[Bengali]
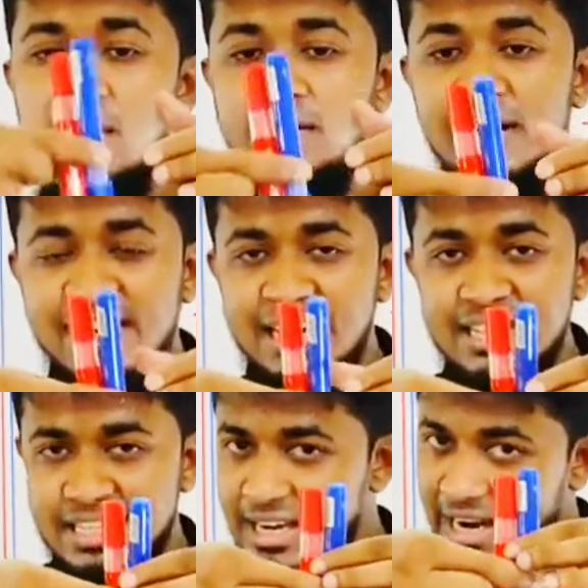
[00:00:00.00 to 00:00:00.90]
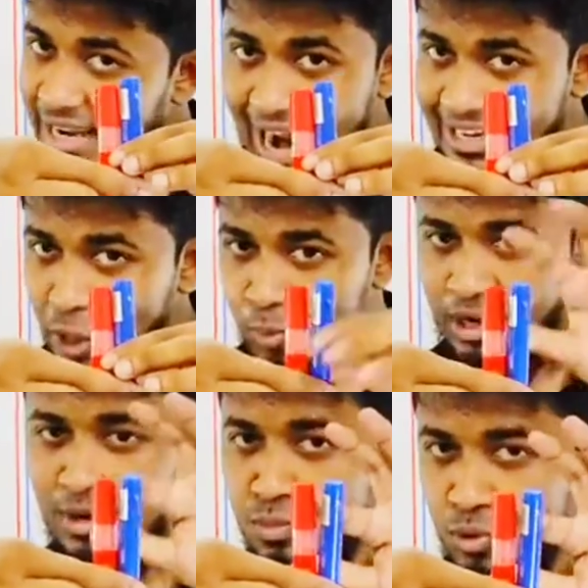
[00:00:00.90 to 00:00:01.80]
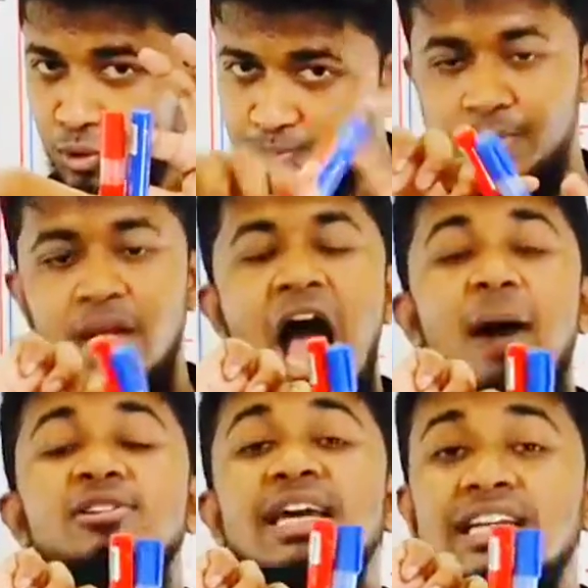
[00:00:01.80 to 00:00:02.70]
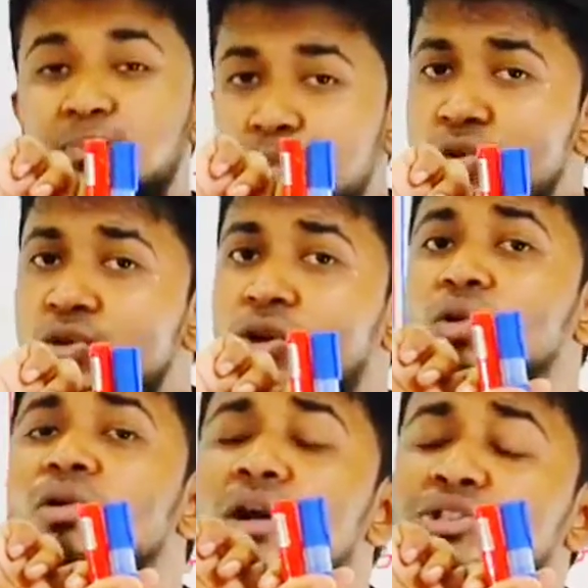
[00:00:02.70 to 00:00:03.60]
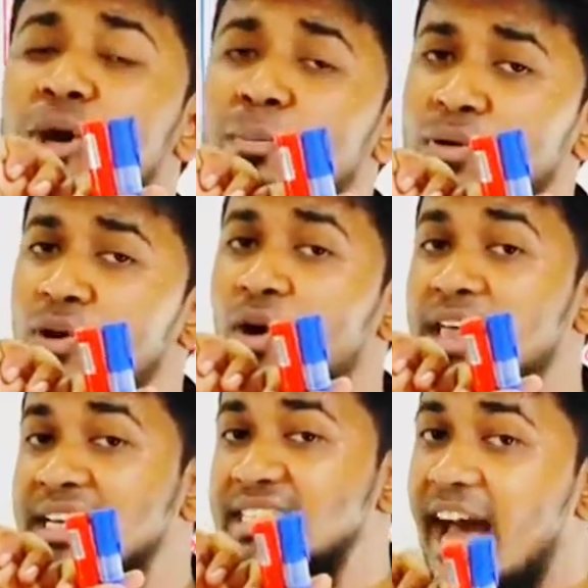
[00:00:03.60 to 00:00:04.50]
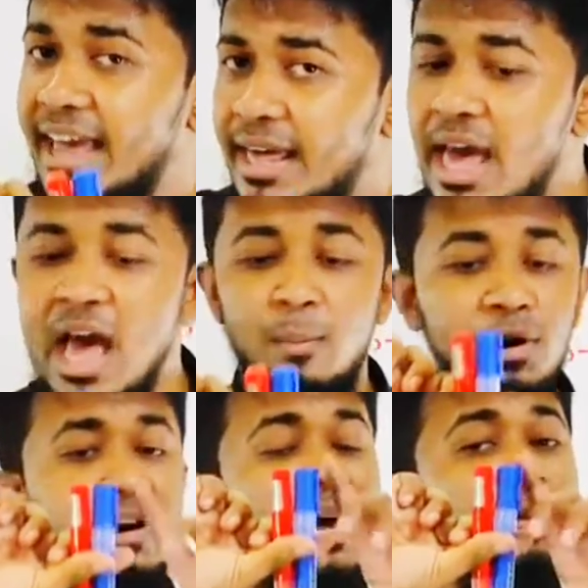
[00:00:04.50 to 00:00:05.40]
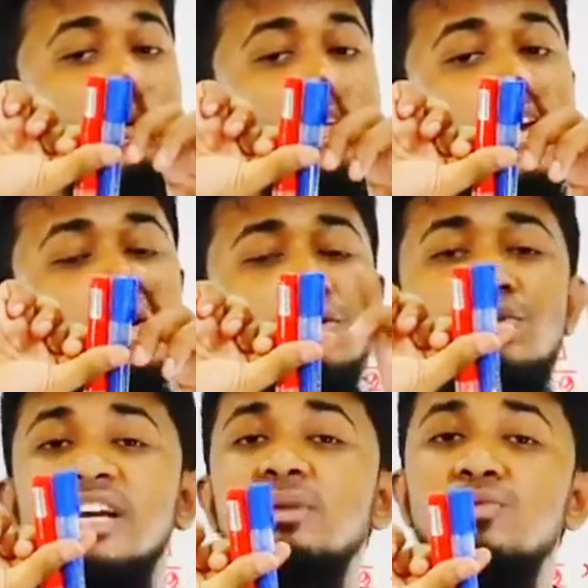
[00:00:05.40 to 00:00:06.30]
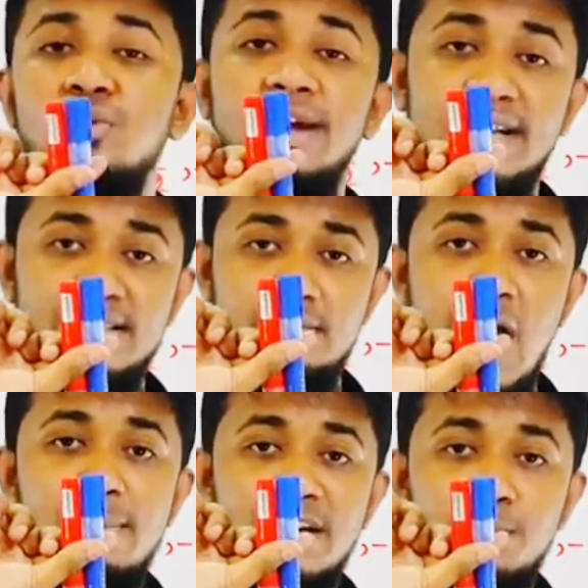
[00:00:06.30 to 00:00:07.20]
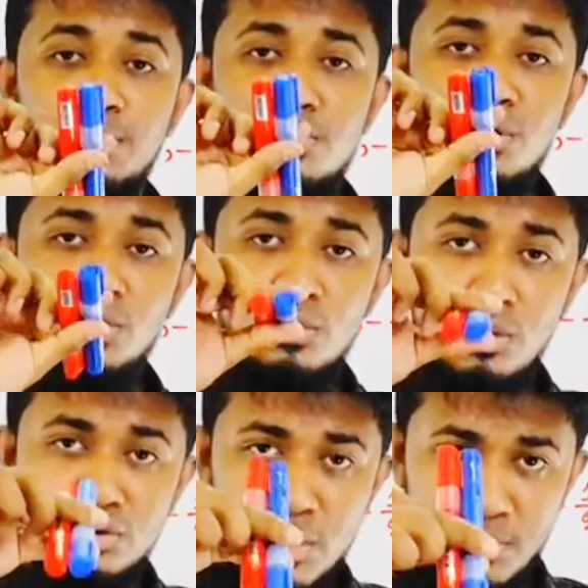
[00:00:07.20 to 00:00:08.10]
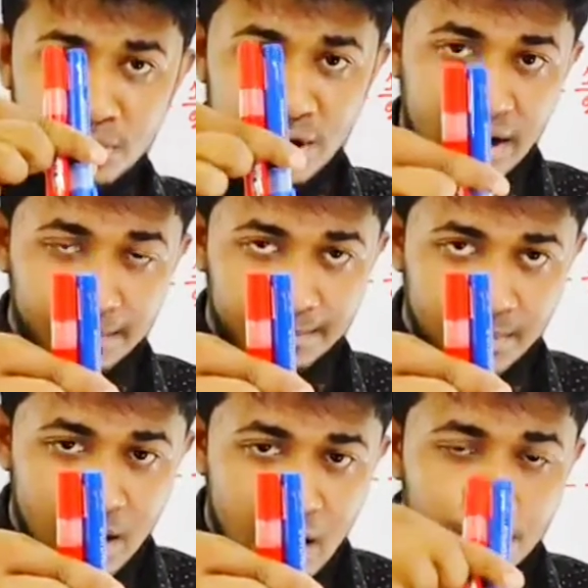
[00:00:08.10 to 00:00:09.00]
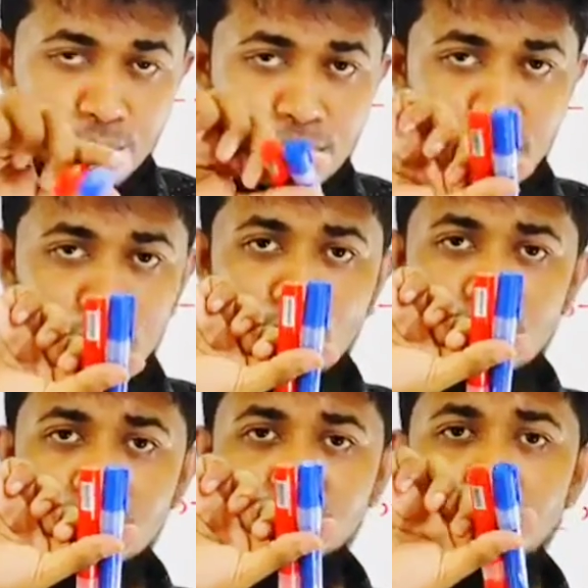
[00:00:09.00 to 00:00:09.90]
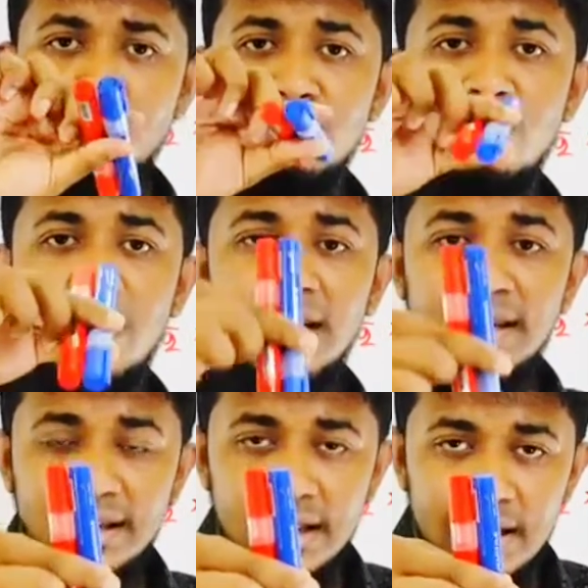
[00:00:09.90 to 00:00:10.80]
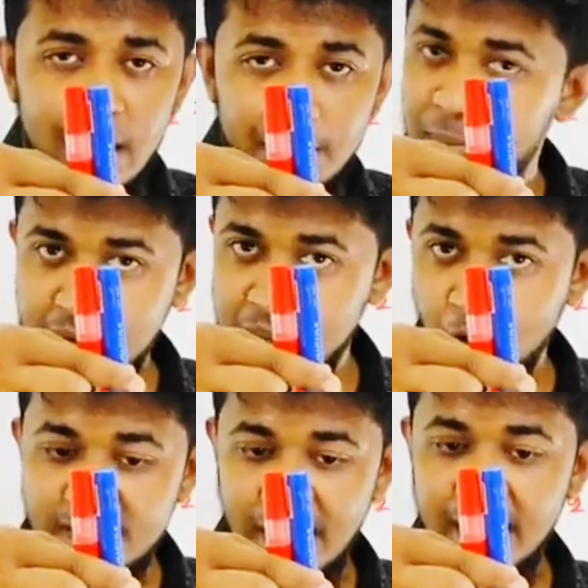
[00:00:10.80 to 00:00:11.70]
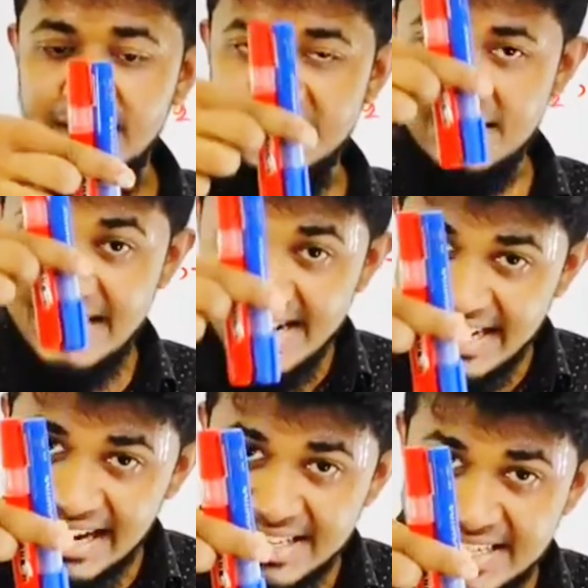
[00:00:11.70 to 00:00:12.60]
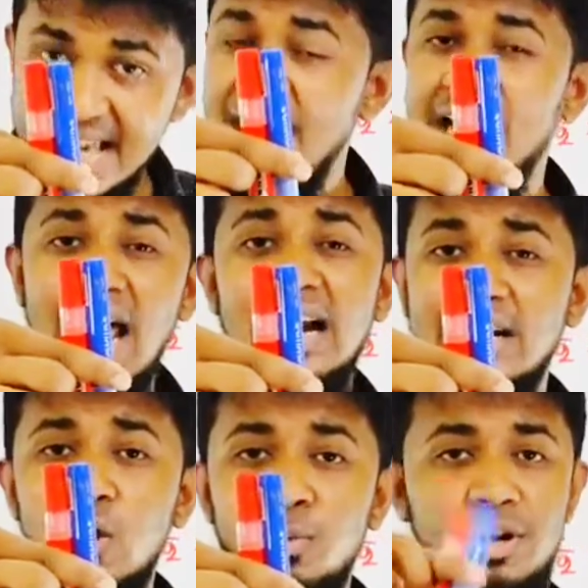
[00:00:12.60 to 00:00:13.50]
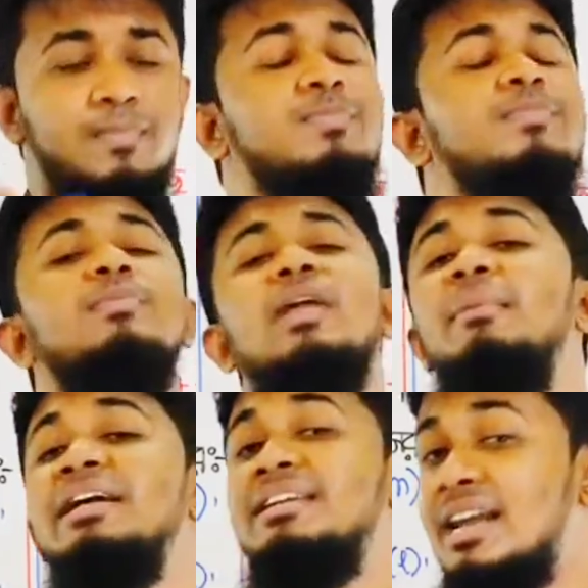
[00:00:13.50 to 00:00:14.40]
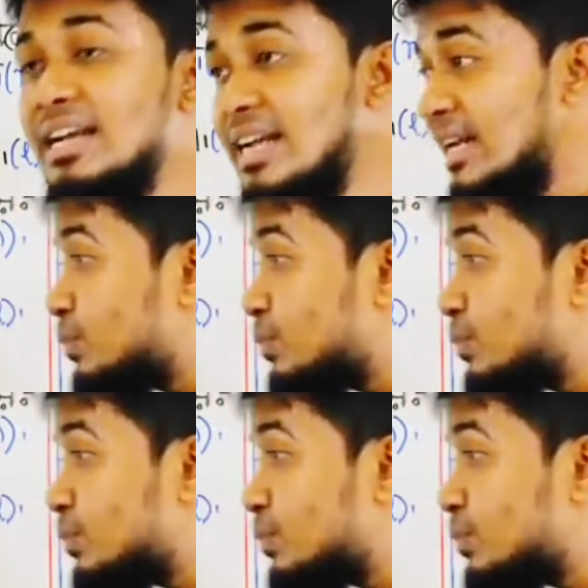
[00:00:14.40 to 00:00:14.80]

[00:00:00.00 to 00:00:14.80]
নীলটা নিচে লালটা উপরে মুখ আমি যদি একটা পূর্ণ ঘূর্ণন সম্পন্ন করাতে চাই মনে করো আমার দুইটা ইলেকট্রন দুই দিকে মুখ করে আছে আমি একটা পূর্ণ ঘূর্ণন সম্পন্ন করালাম পূর্ণ ঘূর্ণন সম্পন্ন করালে বিপরীত হয়ে যায় নীলটা নিচে লালটা উপরে আমাদের টার্গেটকে একটা